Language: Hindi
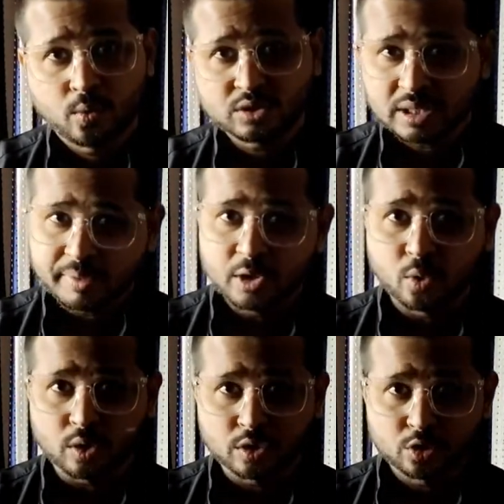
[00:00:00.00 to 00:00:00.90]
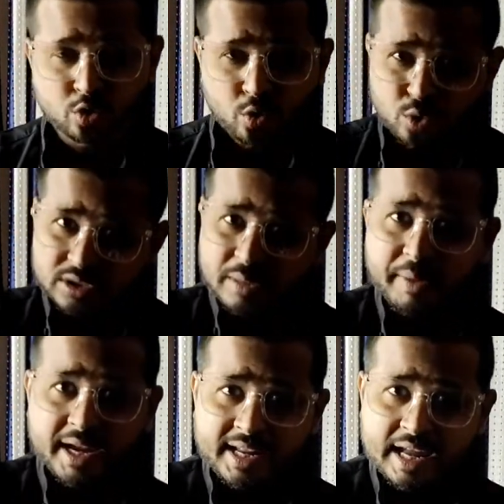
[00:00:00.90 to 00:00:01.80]
वो सभी लोग जो कुछ दिन
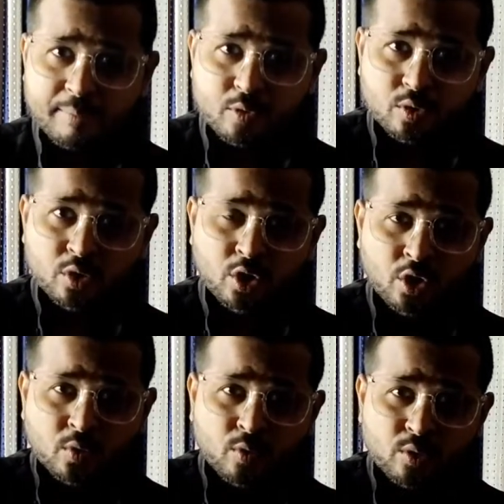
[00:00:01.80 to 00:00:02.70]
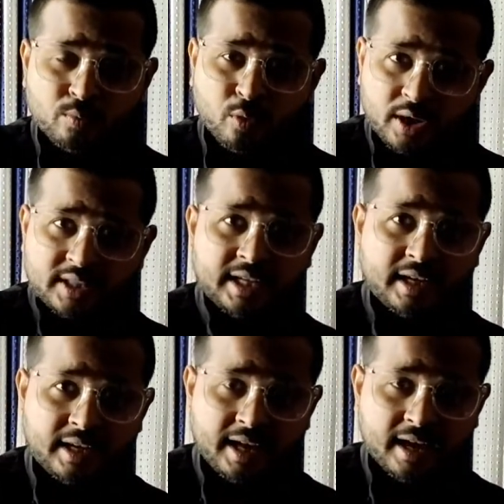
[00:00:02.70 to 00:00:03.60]
पहले ही आपको वो बोले
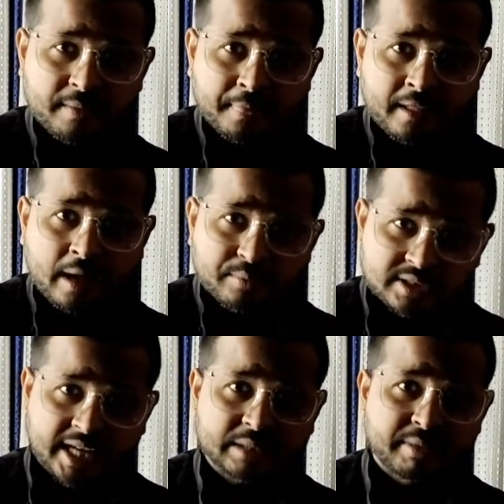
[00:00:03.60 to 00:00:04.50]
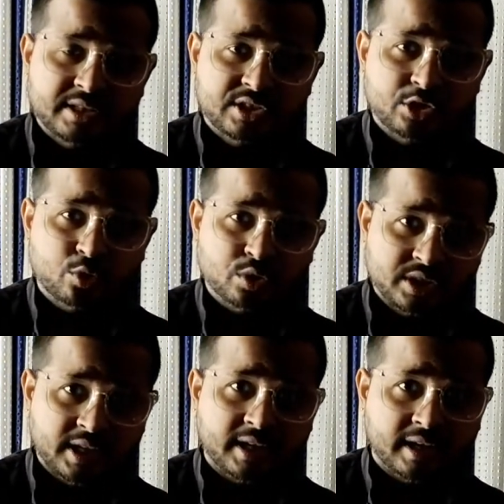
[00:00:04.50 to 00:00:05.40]
थे कि यार हम साथ में इस चीज़ को
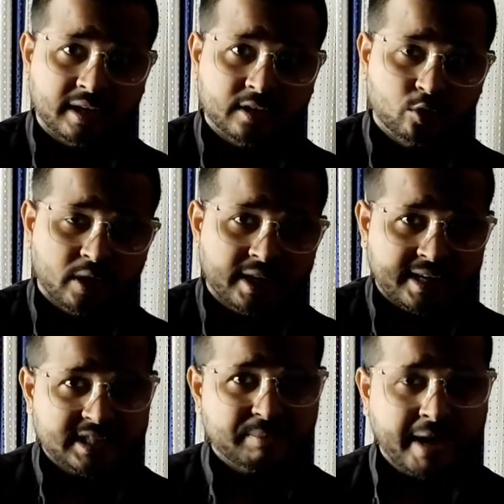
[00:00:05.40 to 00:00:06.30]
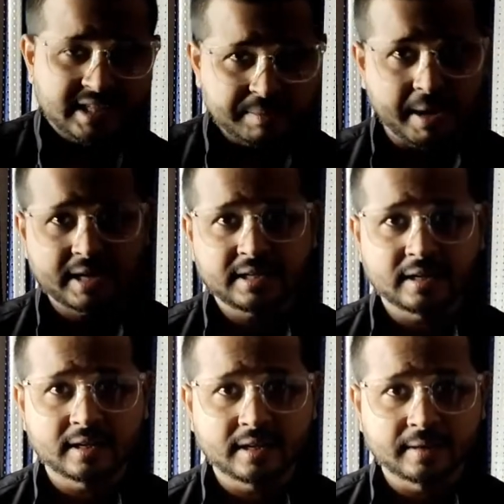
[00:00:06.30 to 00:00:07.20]
जिएंगे तो यार इक्कीस में ऐसे पार्टी
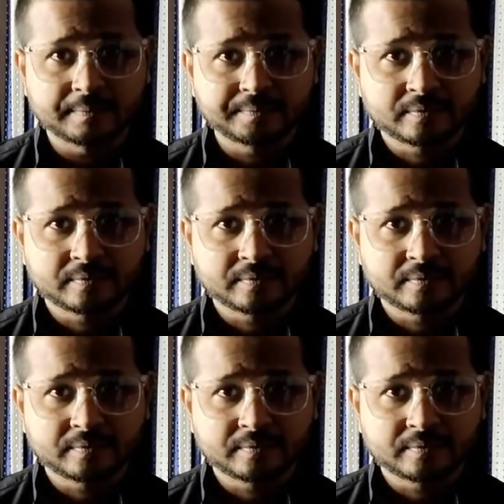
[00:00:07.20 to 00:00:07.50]
करेंगे